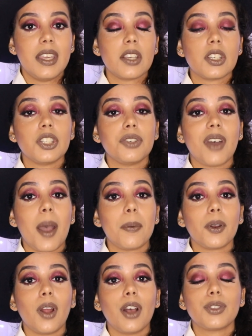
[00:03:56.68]
E a gente vai
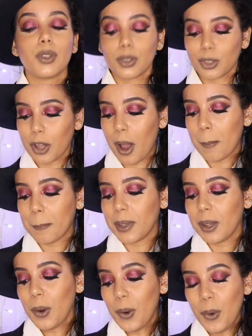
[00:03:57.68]
pro nosso
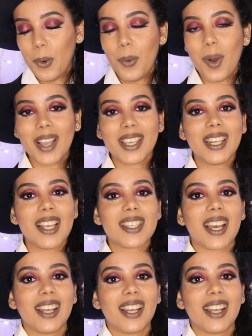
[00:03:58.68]
top 1 aqui nessa